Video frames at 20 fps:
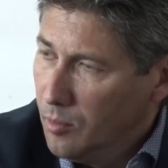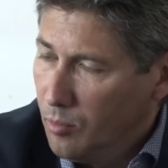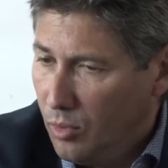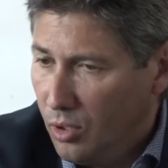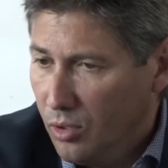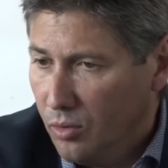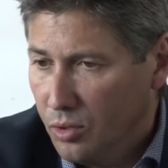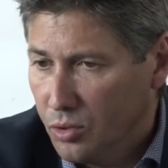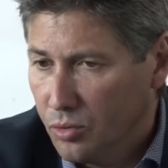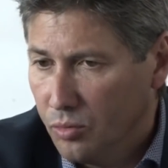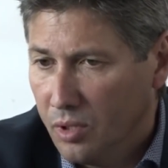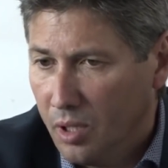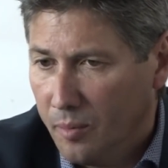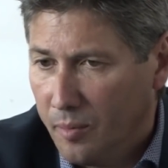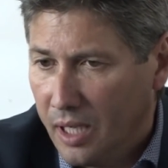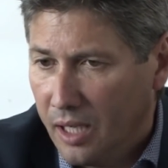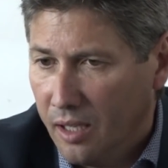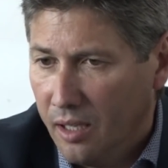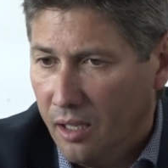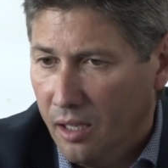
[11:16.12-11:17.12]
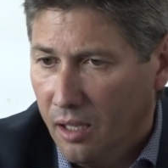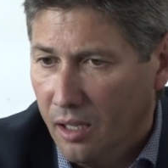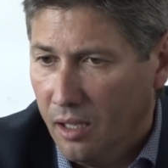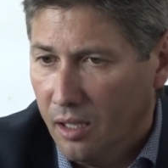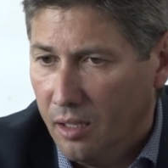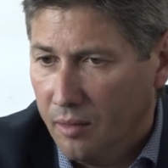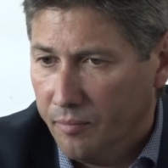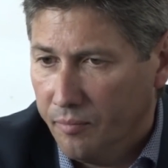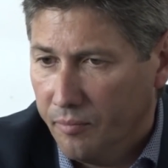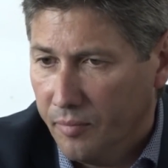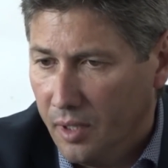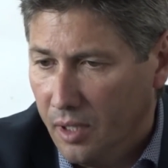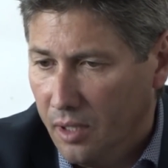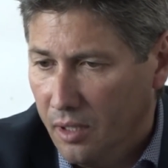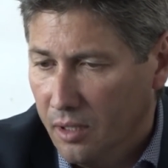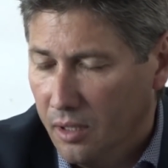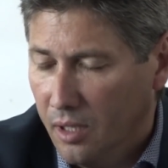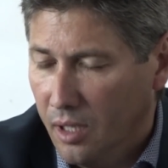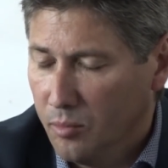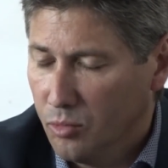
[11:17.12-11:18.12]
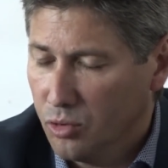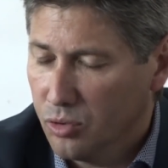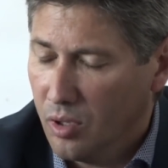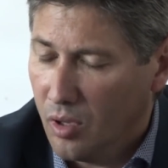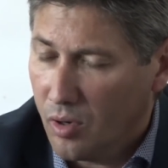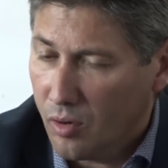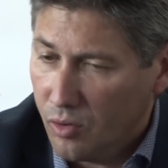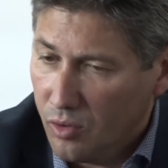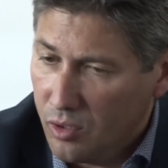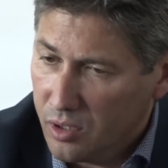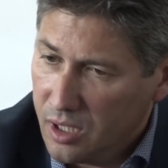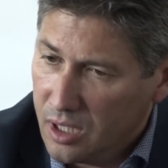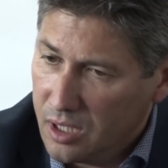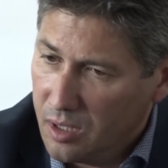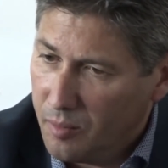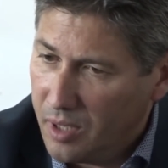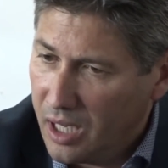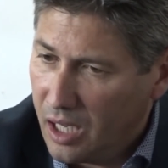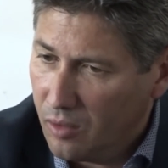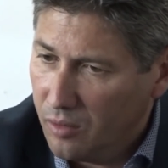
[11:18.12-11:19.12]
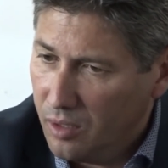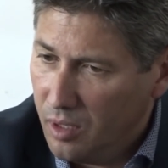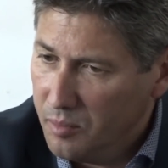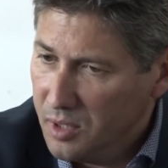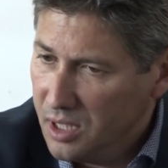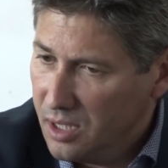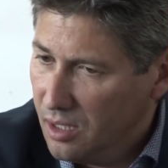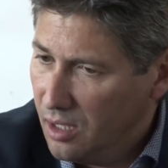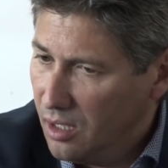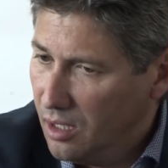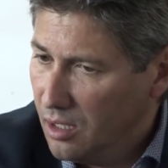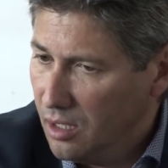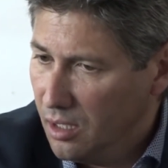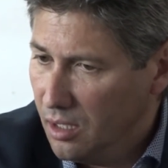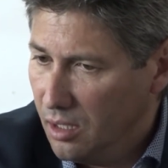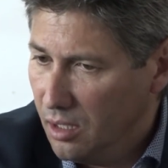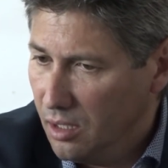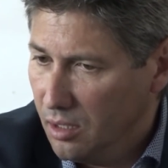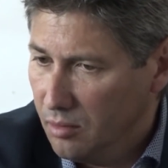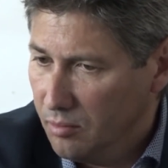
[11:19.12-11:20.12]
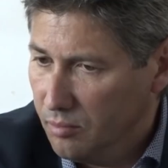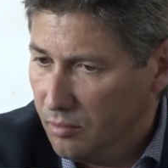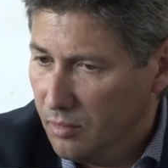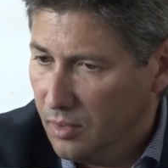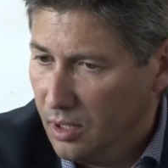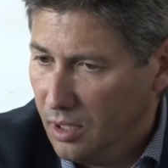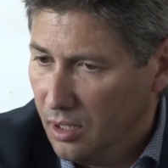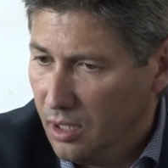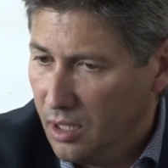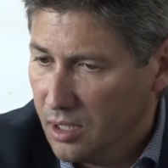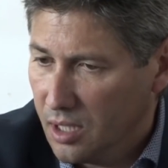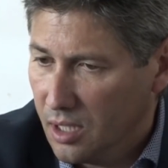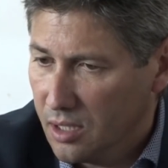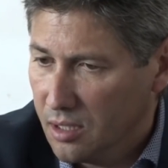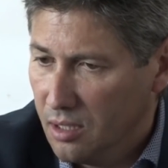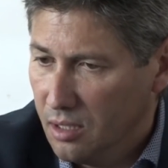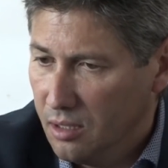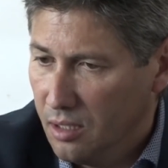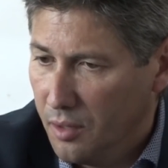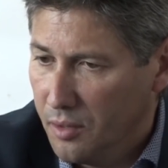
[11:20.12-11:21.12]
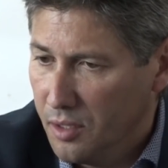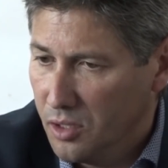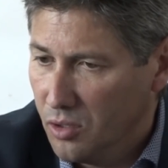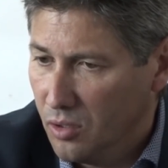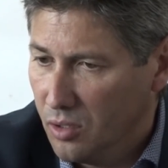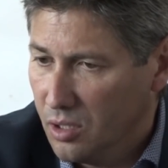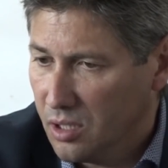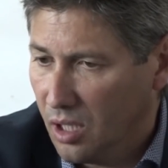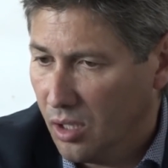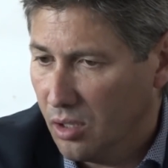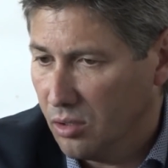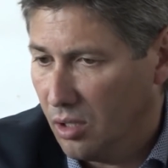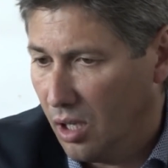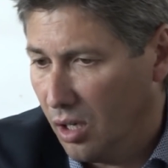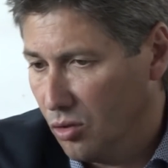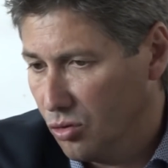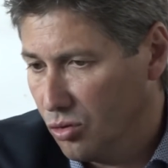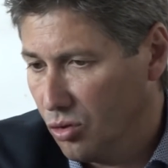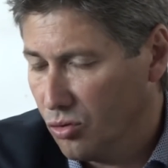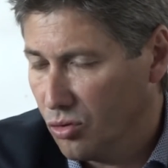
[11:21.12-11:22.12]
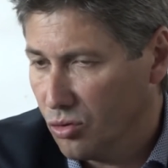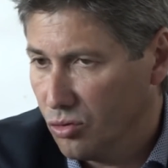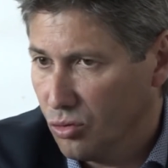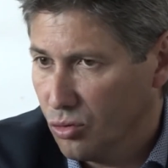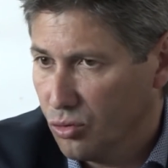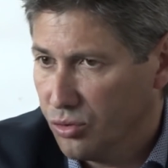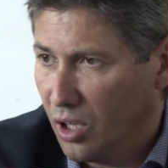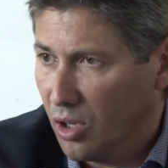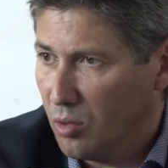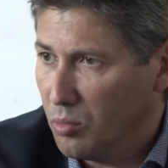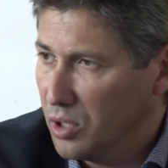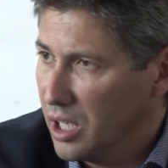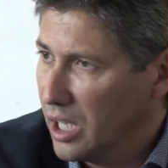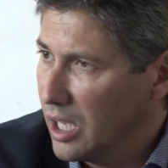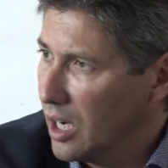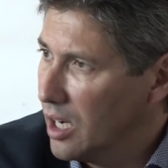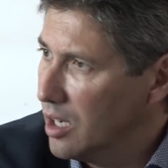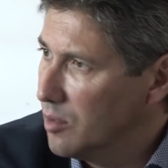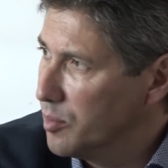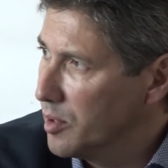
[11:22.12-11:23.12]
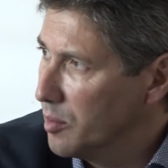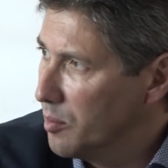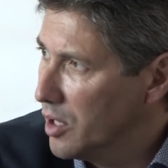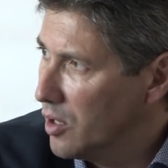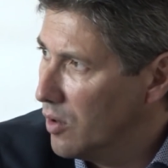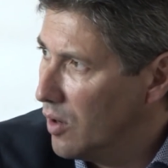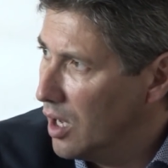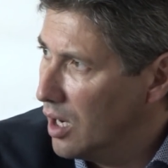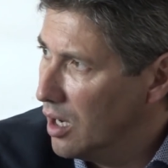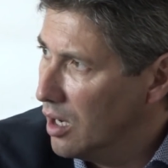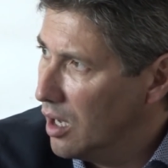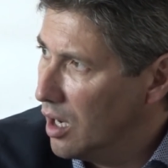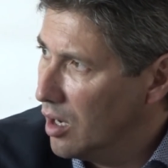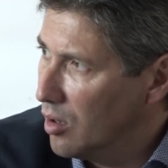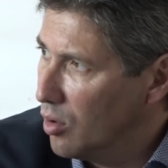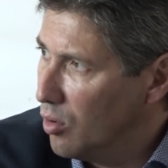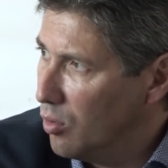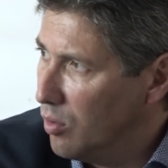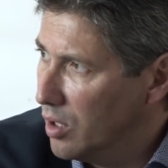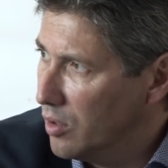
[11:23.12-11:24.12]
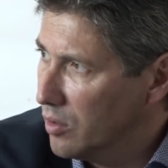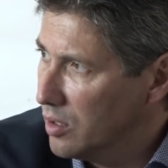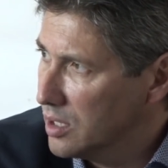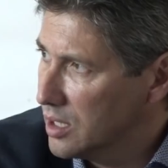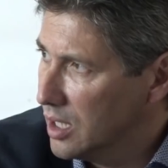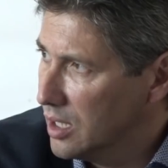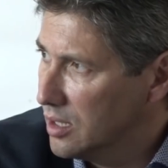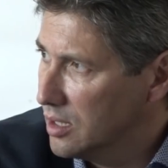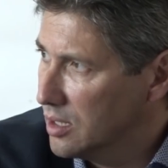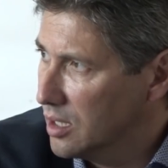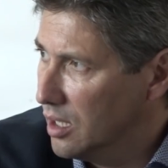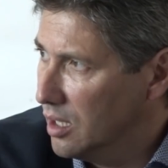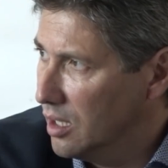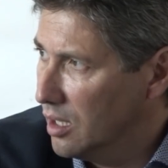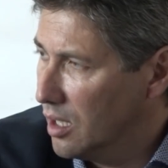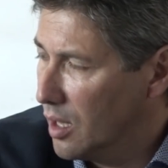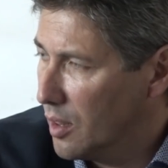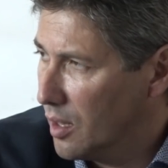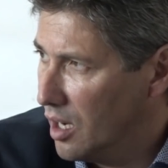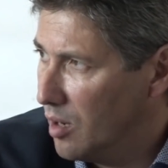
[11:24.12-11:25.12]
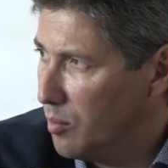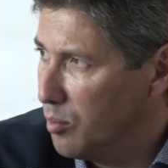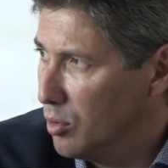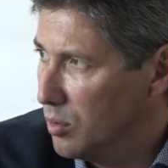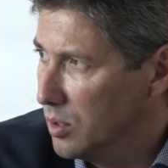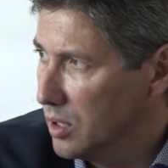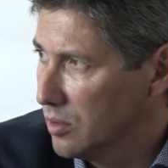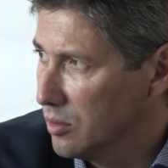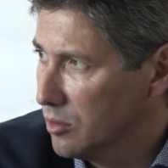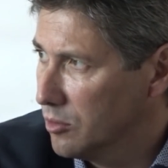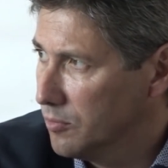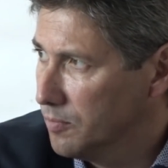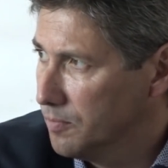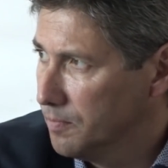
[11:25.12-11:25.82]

bueno, es un tema que eh, tenemos una reunión esta semana con el míster y eh, esas decisiones a, nosotros nos gusta comunicarlas primero a los jugadores antes que, hacerlas públicas.